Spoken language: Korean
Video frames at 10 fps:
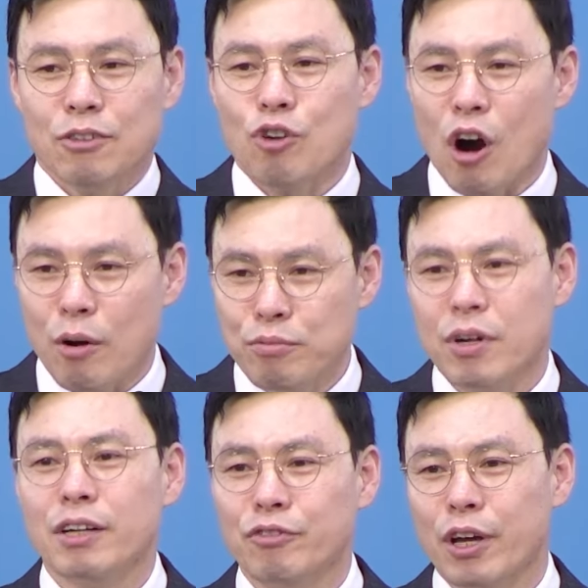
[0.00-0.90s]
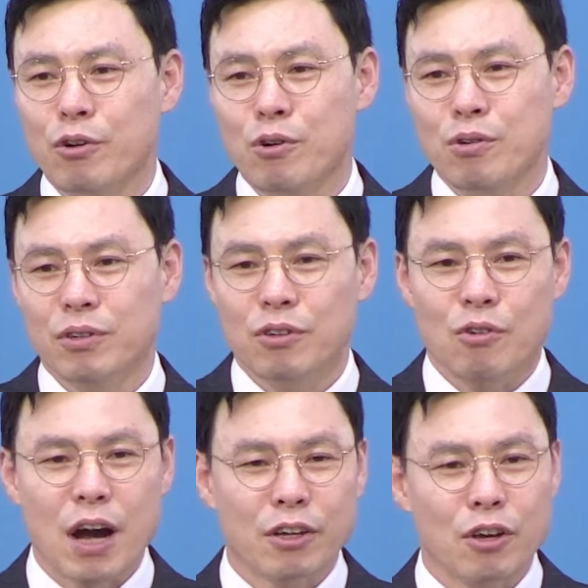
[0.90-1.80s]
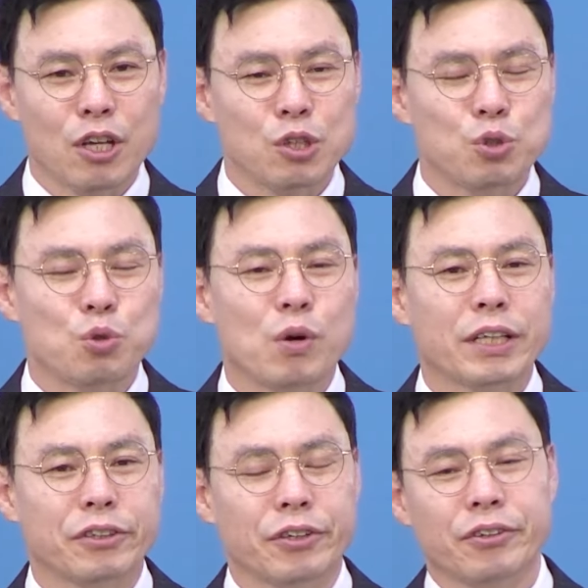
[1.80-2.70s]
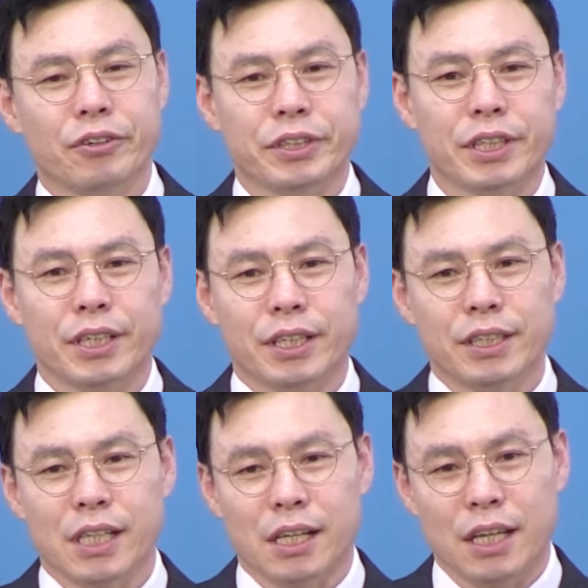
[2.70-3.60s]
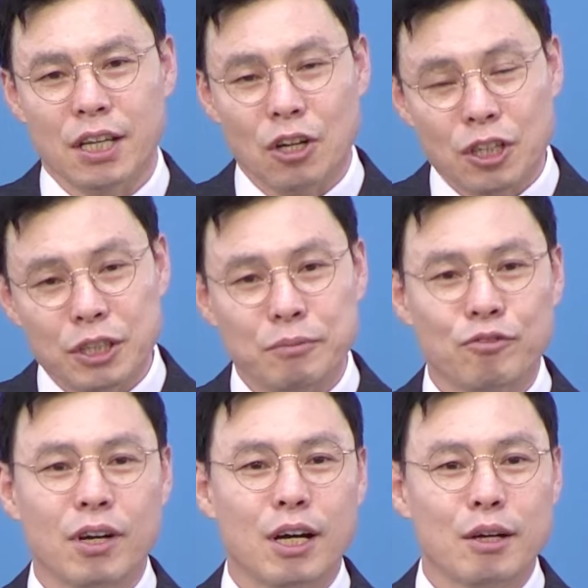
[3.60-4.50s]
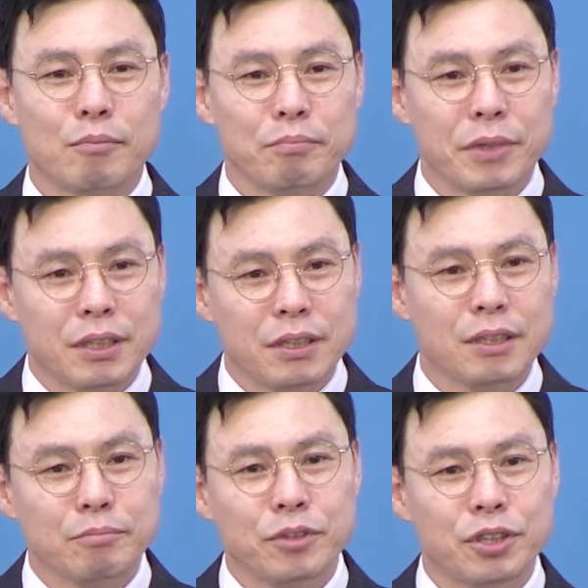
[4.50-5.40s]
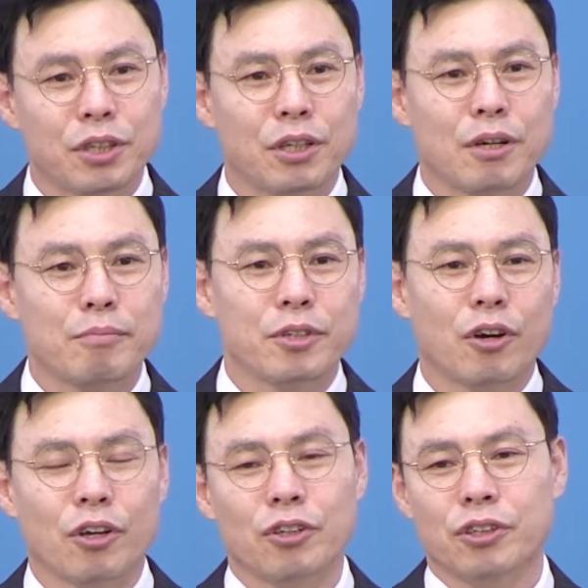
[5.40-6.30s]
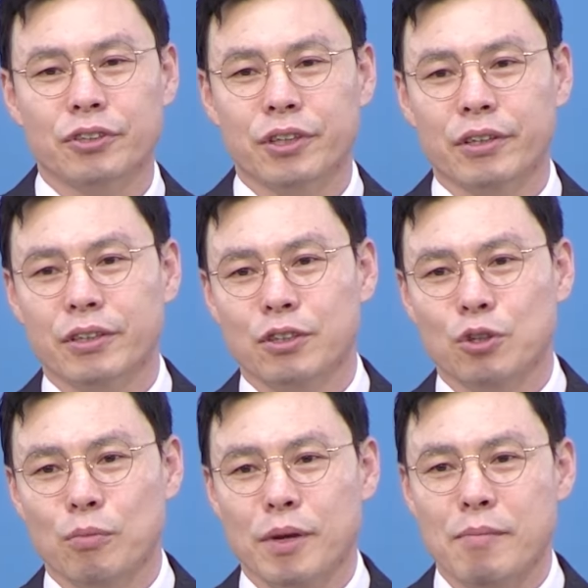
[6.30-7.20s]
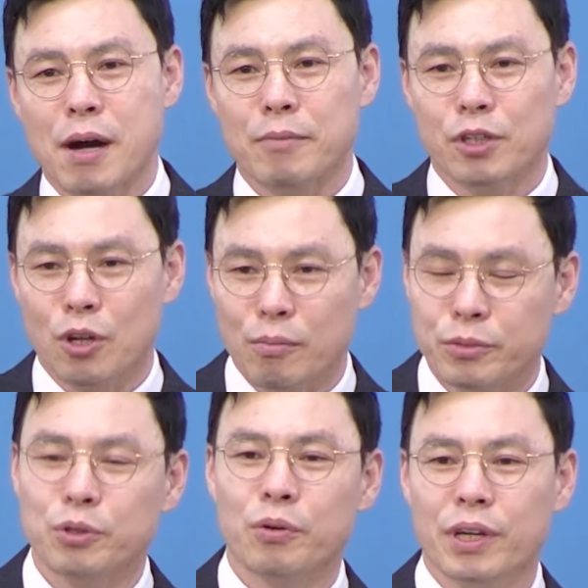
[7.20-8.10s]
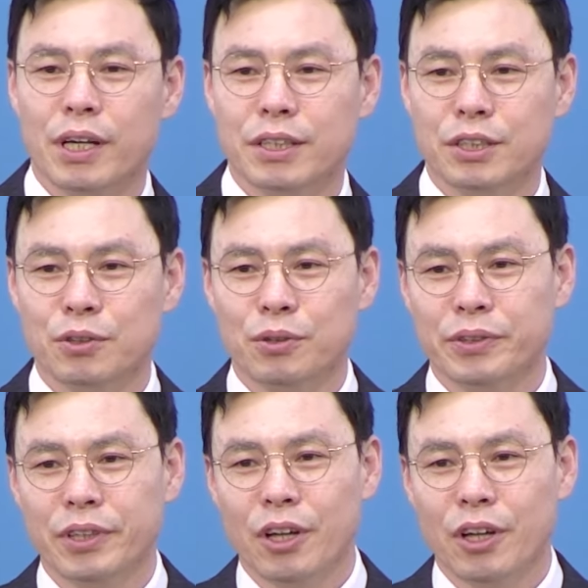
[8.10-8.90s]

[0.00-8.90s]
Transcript: 거부가 되고 환경이 좋았던 것이 자기의 열심과 믿음처럼 여겨졌던 그 욥의 마음을 겸손케 하시고